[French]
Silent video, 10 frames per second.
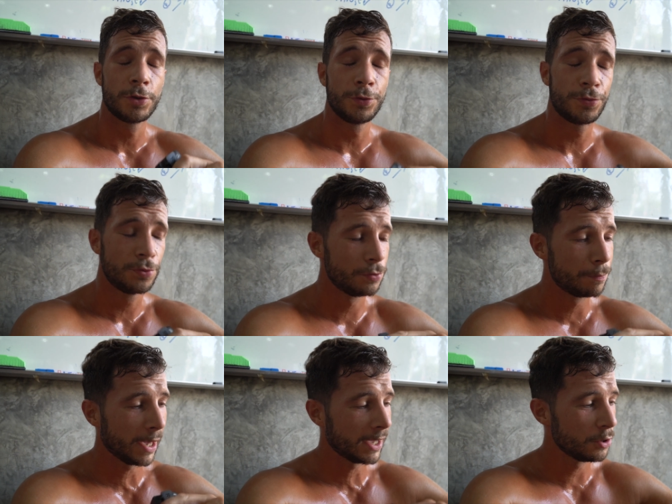Je fut
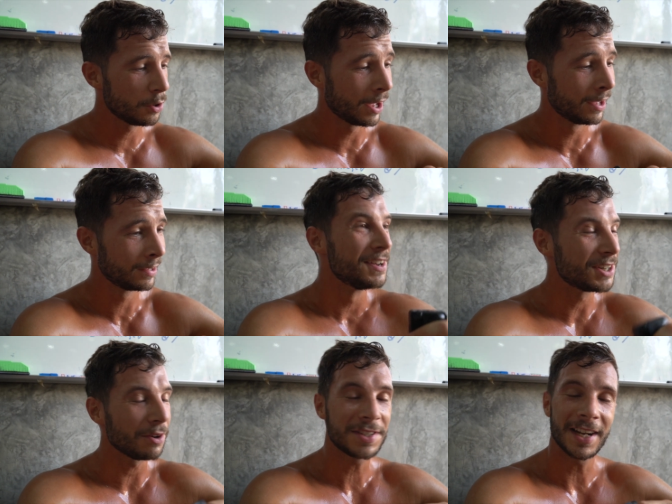périlleux.
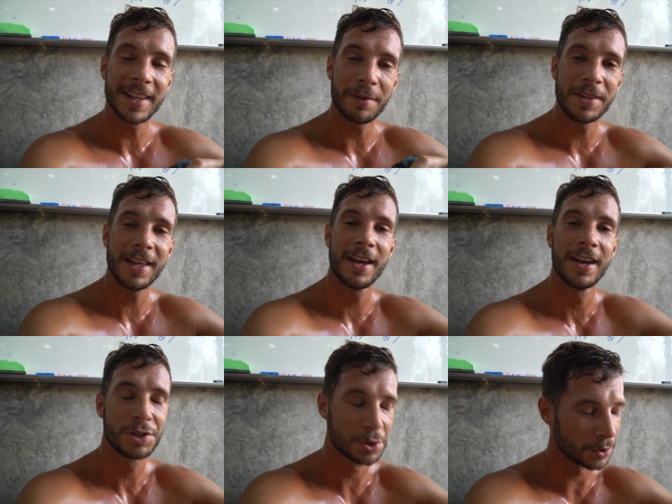J'ai réussi à le terminer.
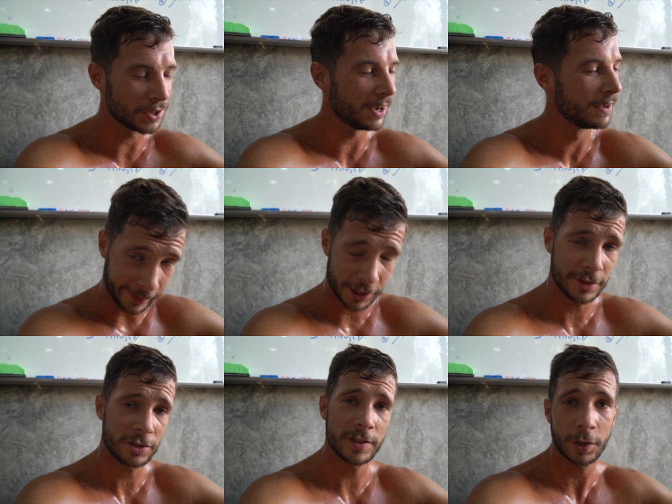Je suis content. Fallait que je
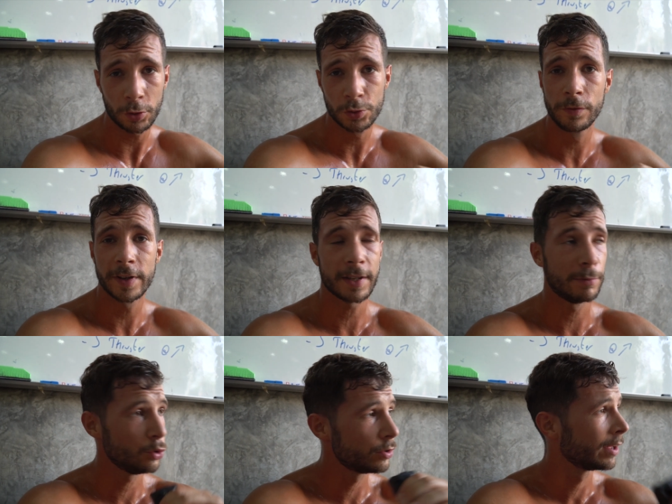finisse ce circuit en dessous de 25
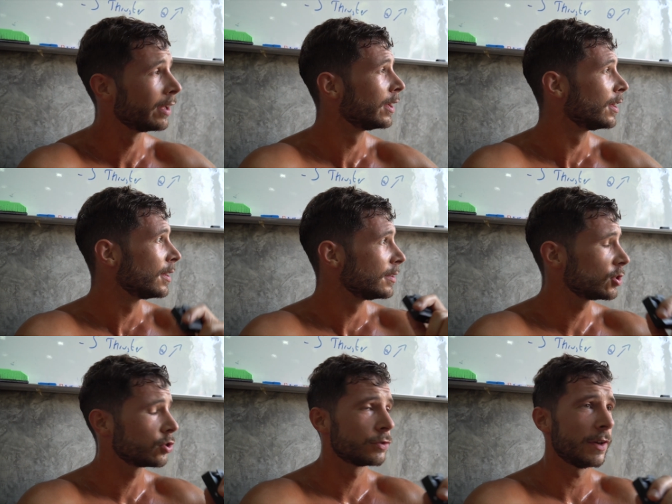minutes. C'est
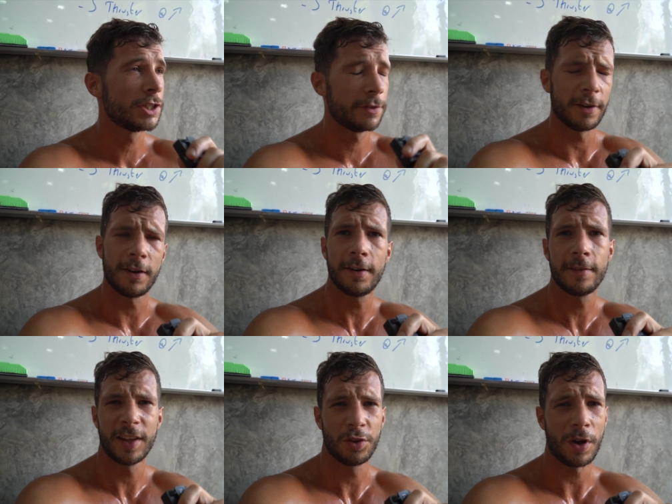chose faite. J'ai fait
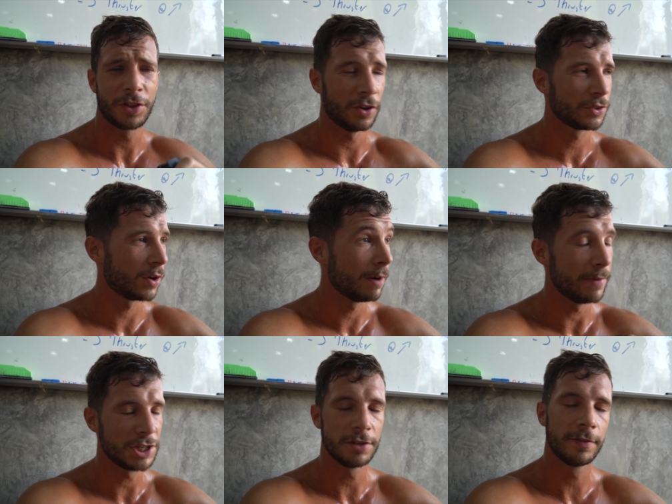en 23-30, je
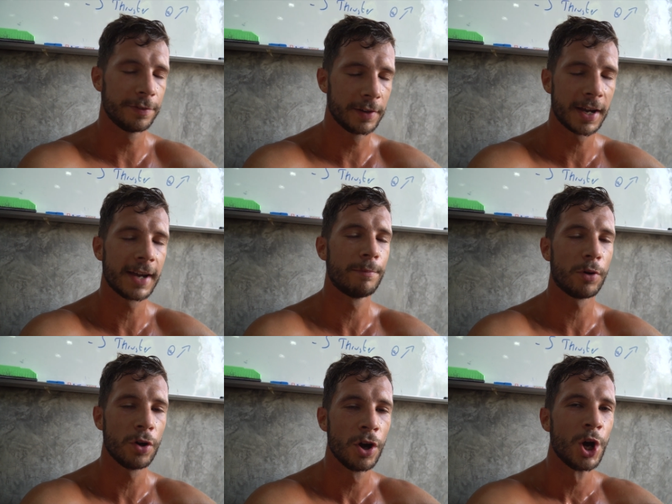Mais j'ai
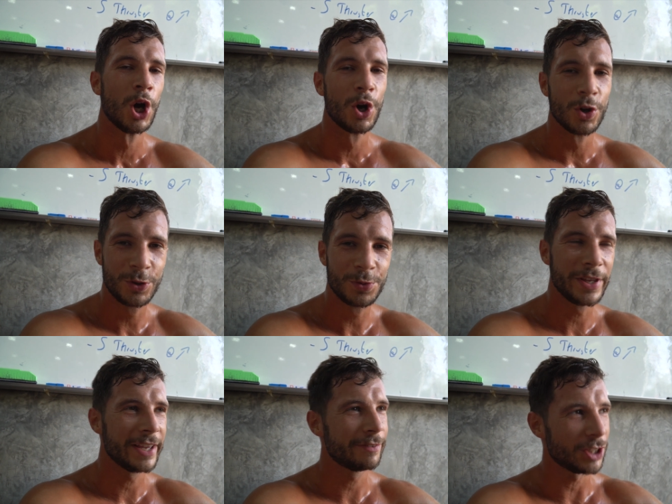vraiment me
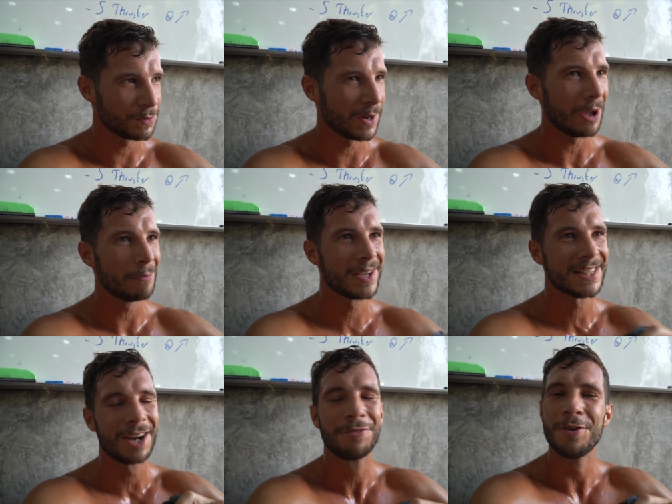douillé. Franchement, la
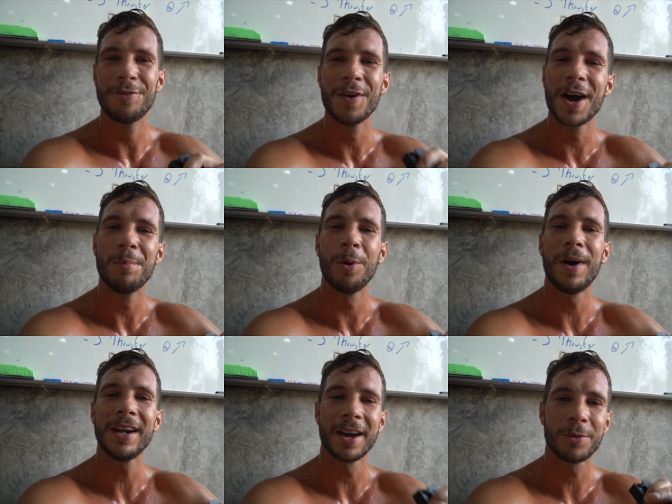reprise, elle fait vraiment
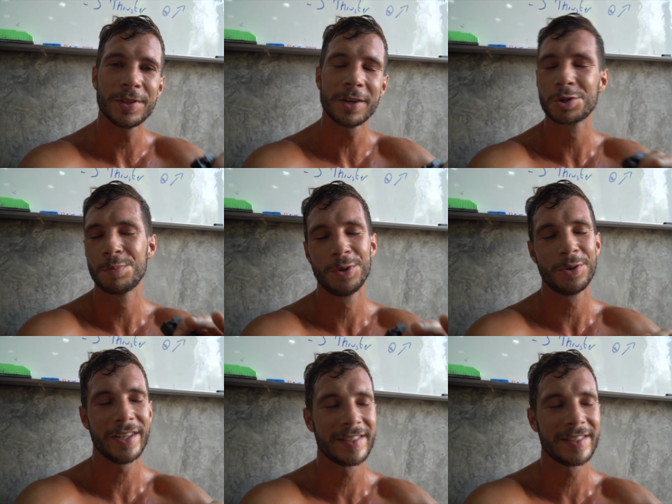mal. Un conseil que je peux te donner,